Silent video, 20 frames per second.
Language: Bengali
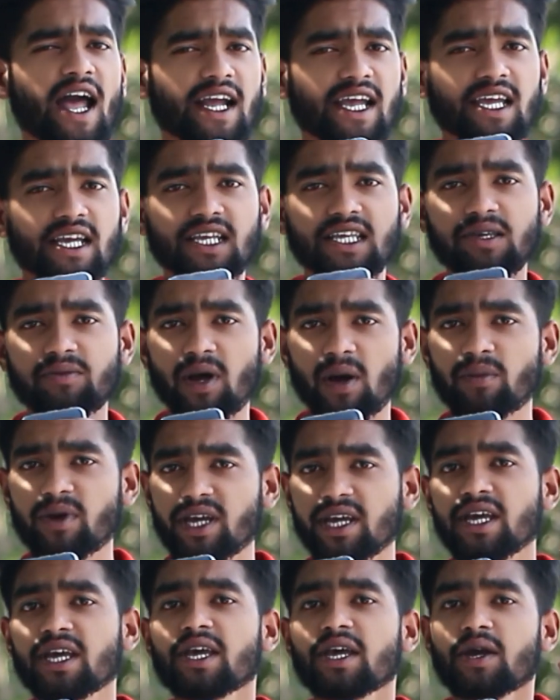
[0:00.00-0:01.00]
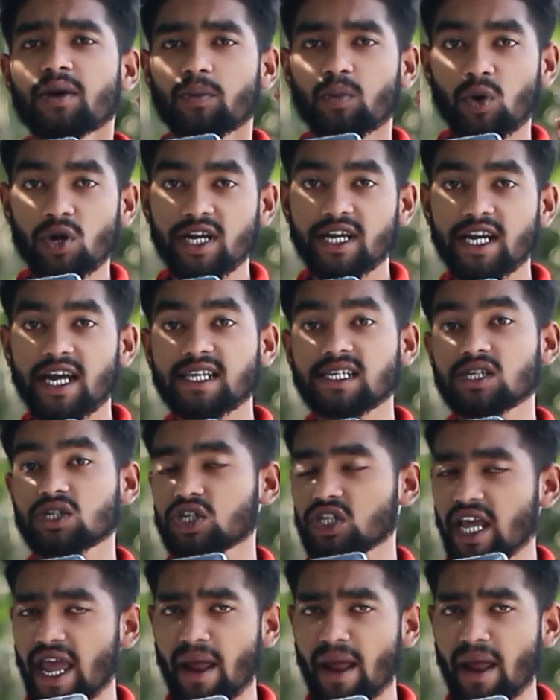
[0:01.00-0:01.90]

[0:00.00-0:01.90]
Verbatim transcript: আগে কিভাবে মনিটাইজেশন